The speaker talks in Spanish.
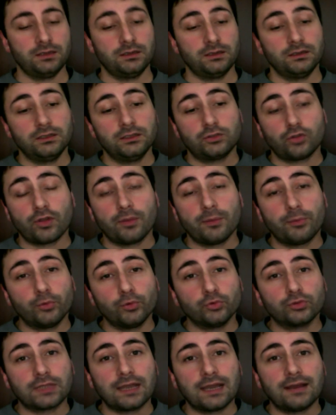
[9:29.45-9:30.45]
Y todo
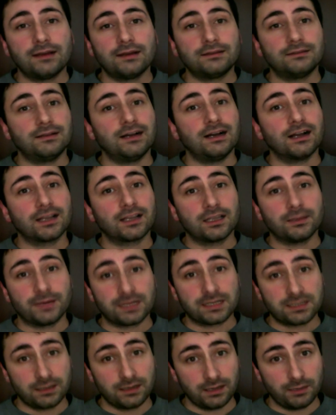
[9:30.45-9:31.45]
apunta a que va a
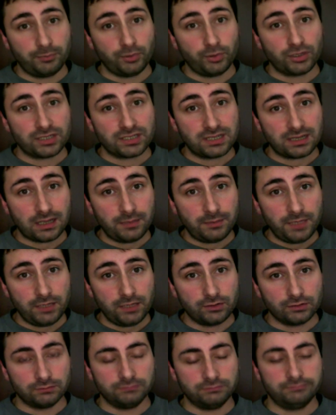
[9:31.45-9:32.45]
seguir por ese
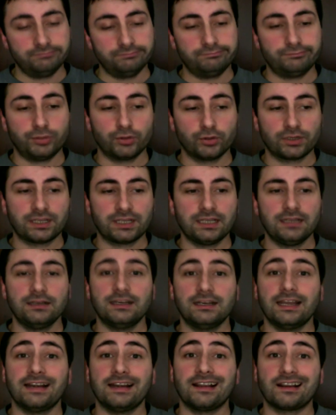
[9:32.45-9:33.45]
camino, porque
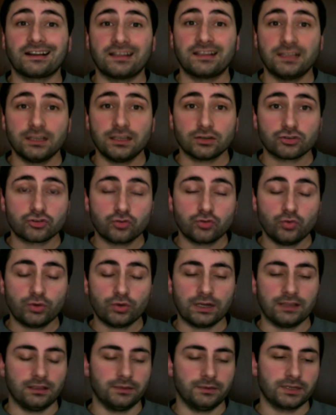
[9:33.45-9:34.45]
la energía oscura
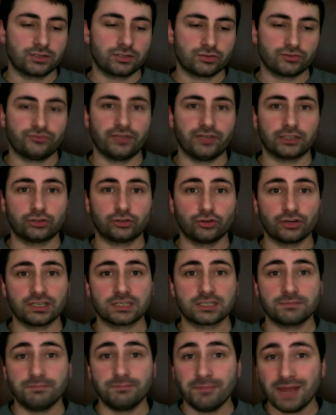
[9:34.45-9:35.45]
y diversos
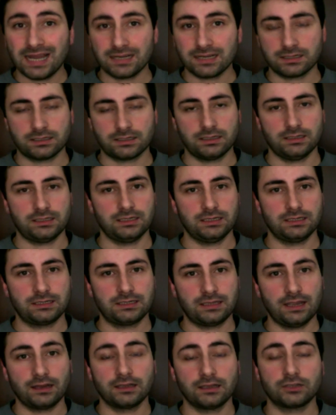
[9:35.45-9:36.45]
factores más que se
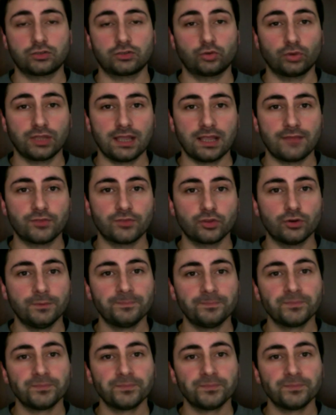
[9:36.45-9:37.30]
están estudiando